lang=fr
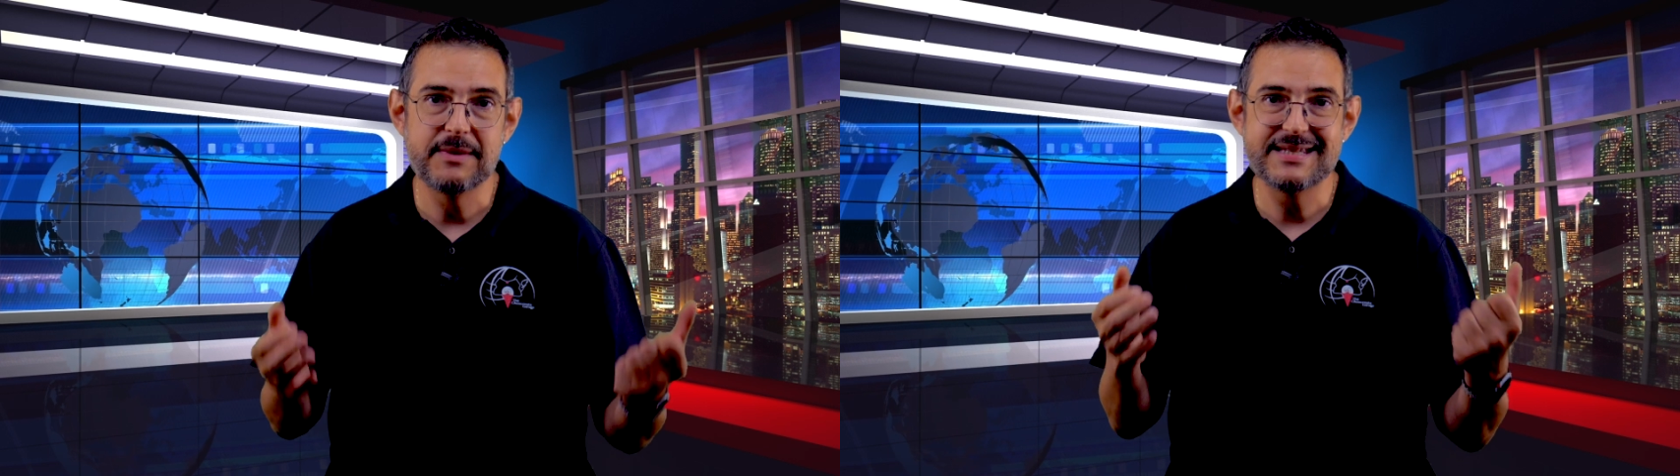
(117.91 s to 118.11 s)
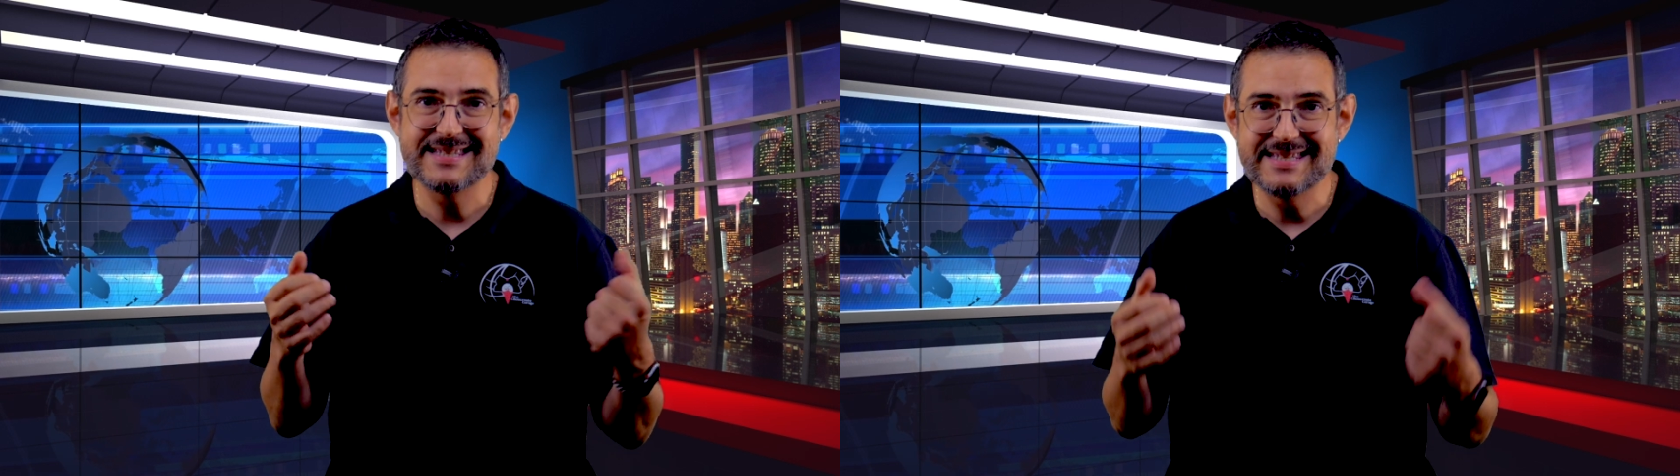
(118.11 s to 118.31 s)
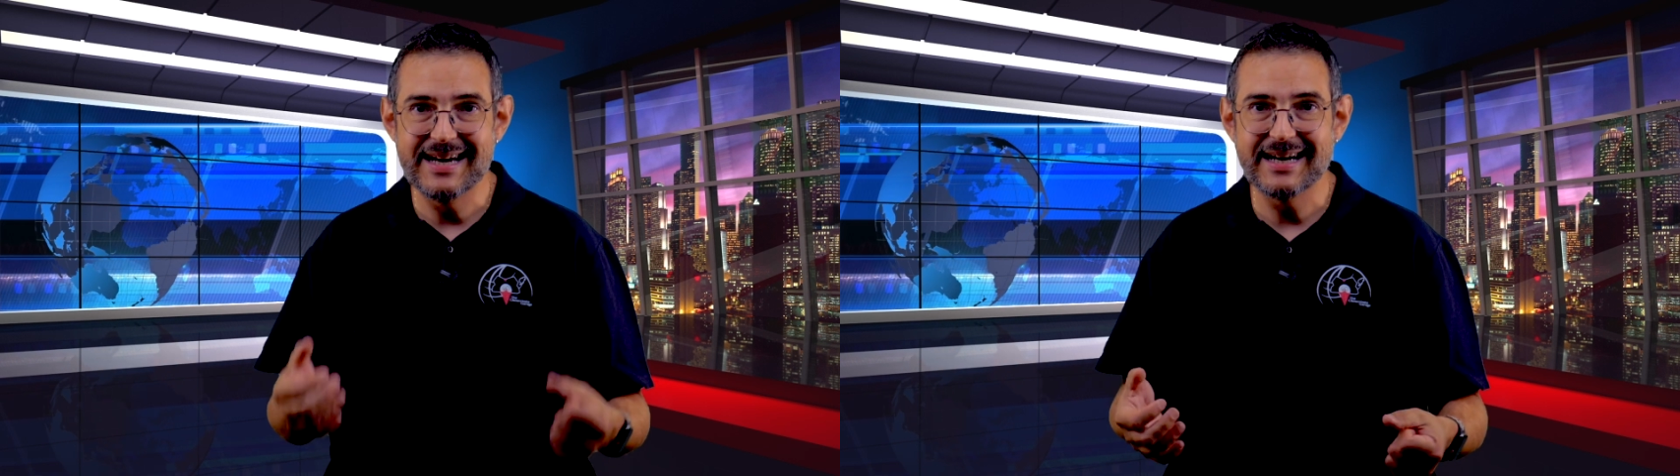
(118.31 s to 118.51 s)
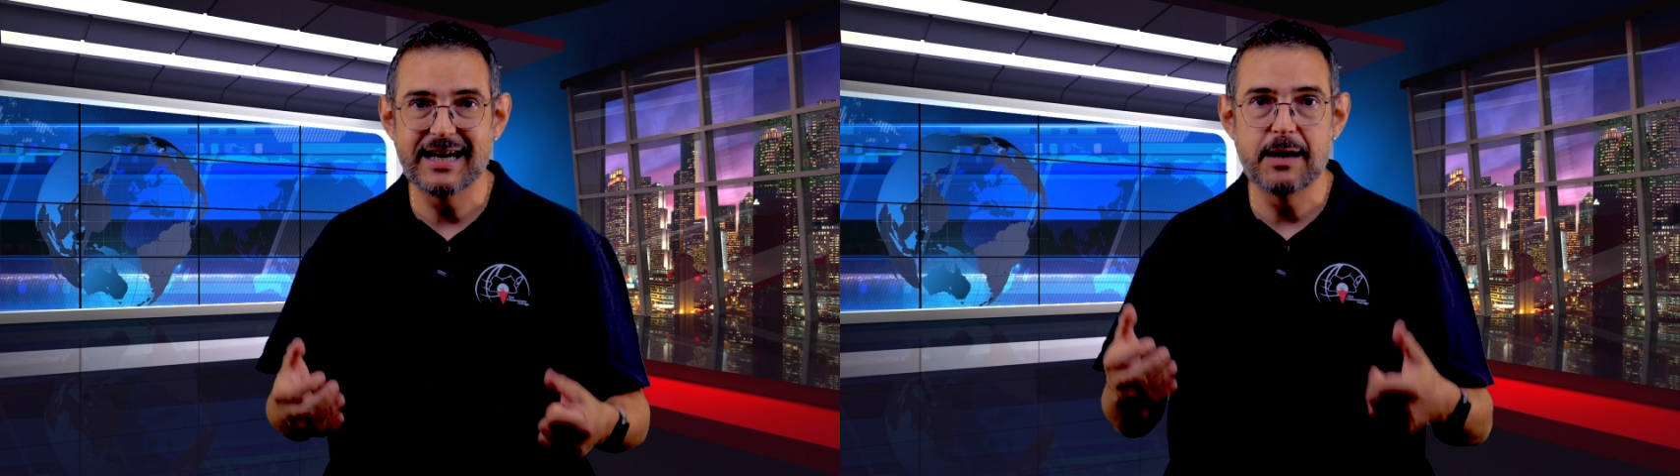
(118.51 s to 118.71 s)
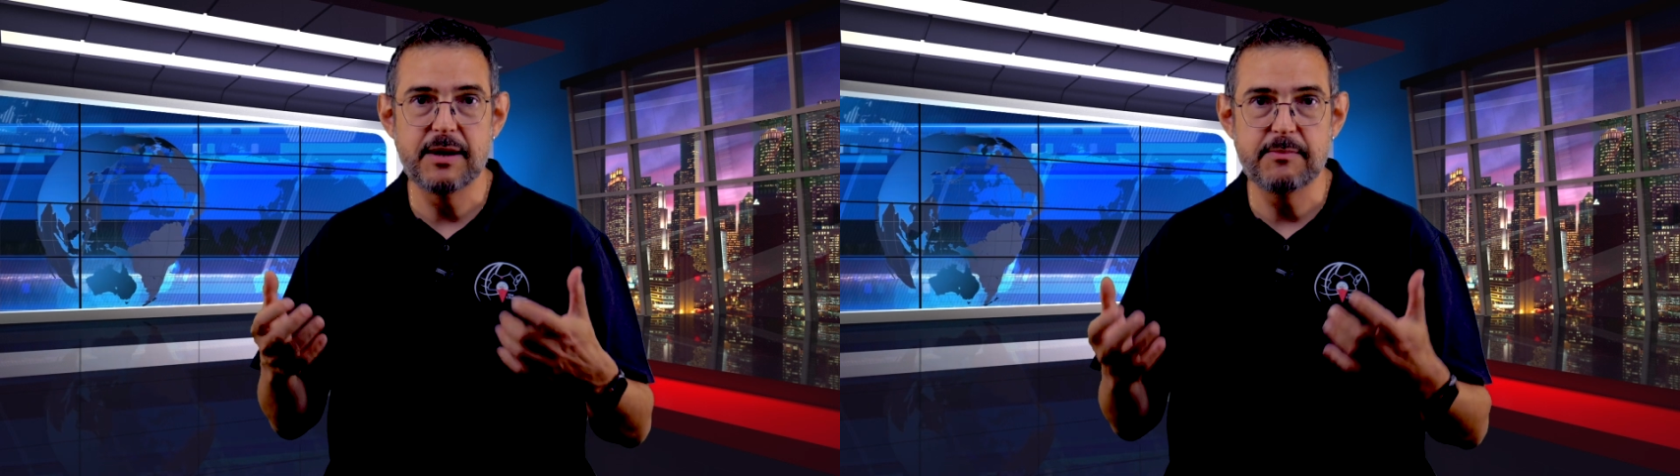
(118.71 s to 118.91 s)
mais si
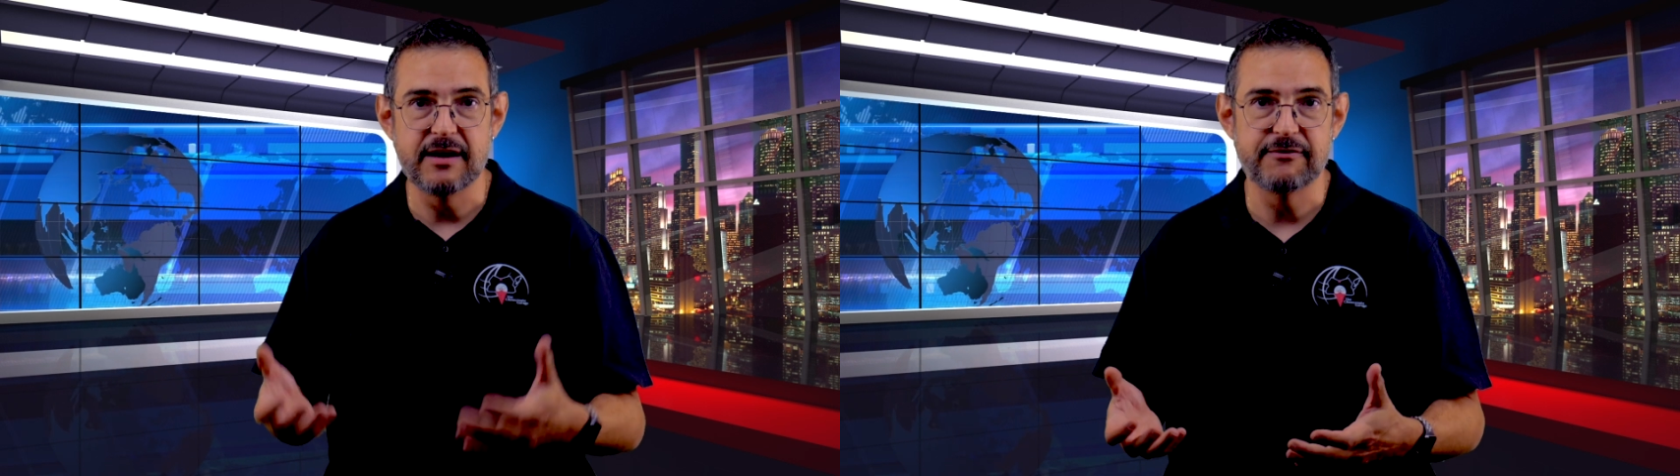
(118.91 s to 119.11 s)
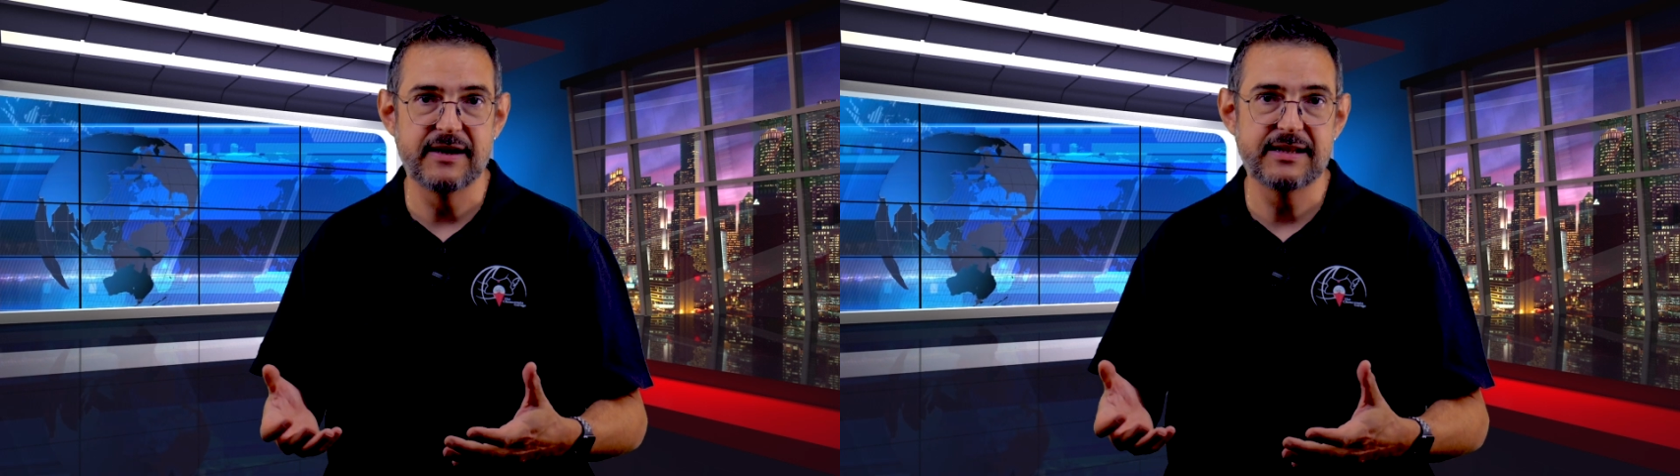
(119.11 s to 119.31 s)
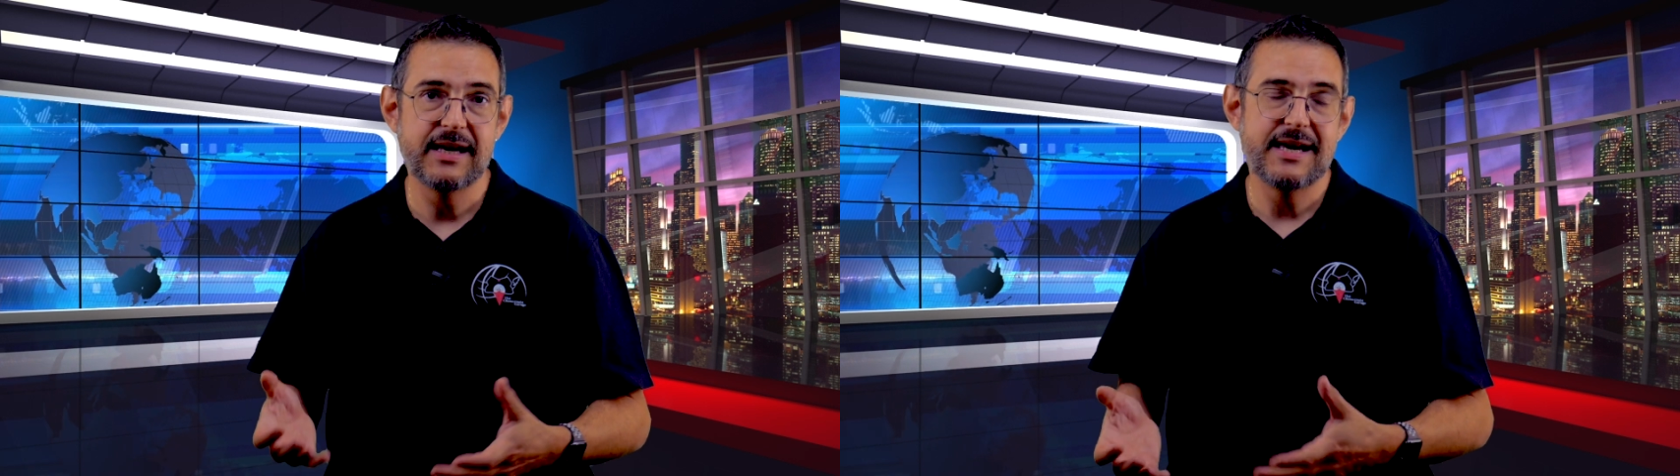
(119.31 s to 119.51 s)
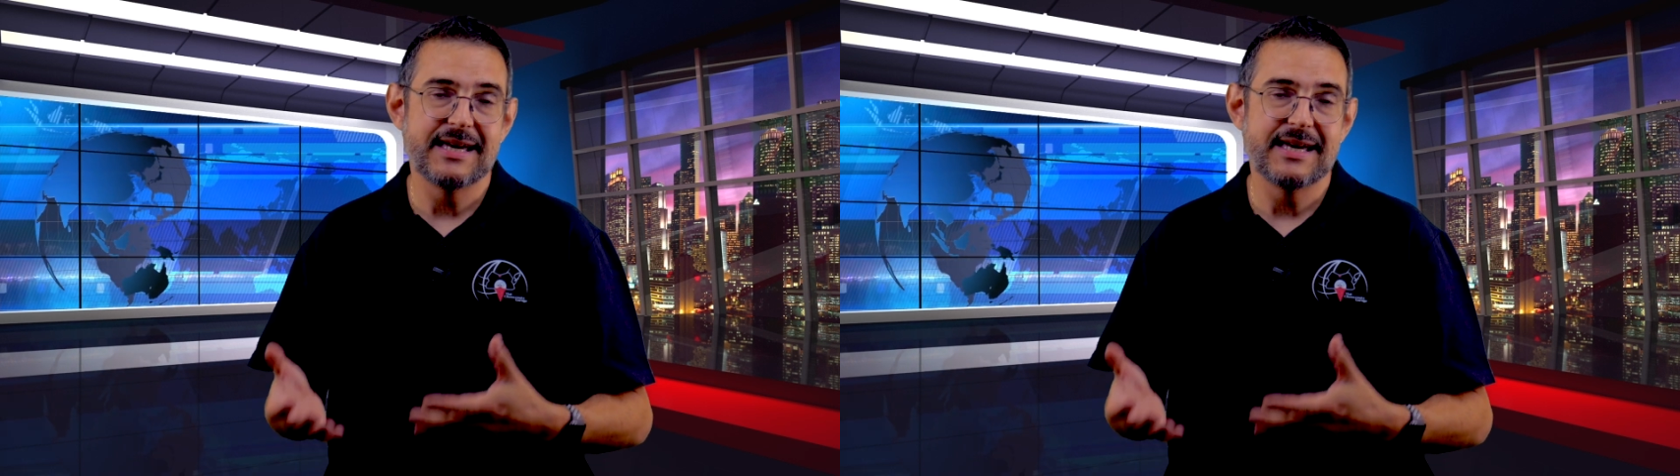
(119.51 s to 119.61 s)
agréable et bien faite